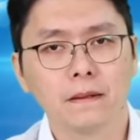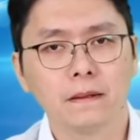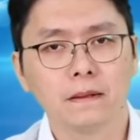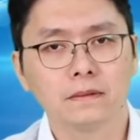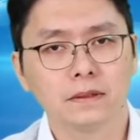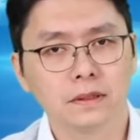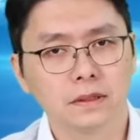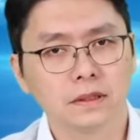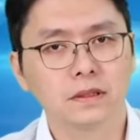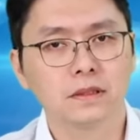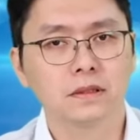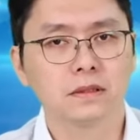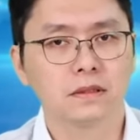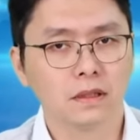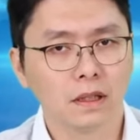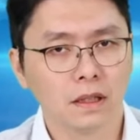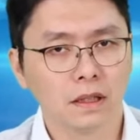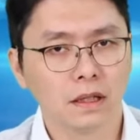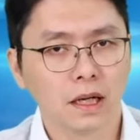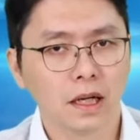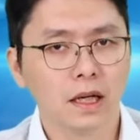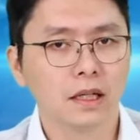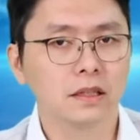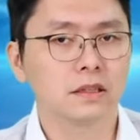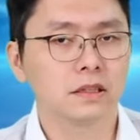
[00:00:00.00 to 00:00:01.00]
这是要
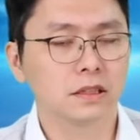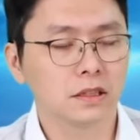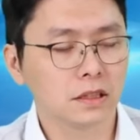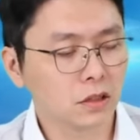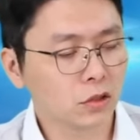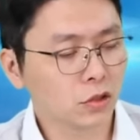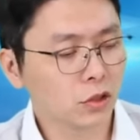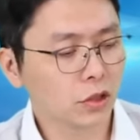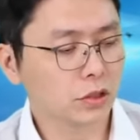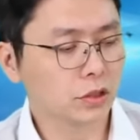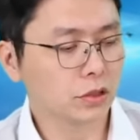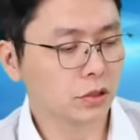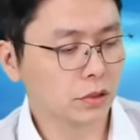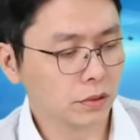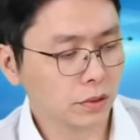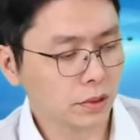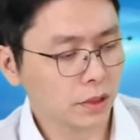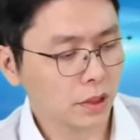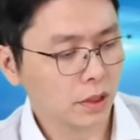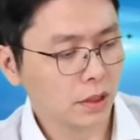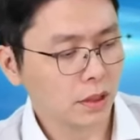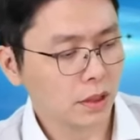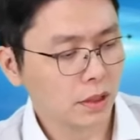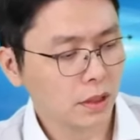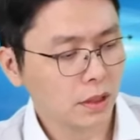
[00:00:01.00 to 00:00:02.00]
让你提前退休的。
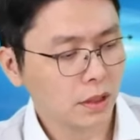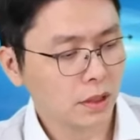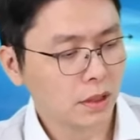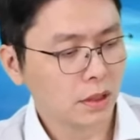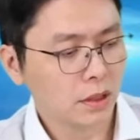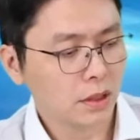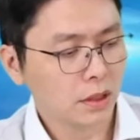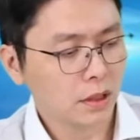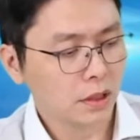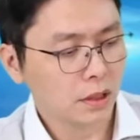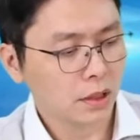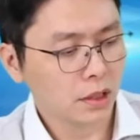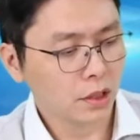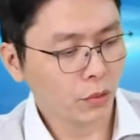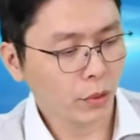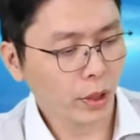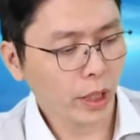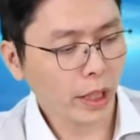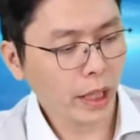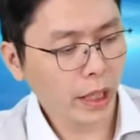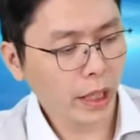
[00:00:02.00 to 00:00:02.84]
另外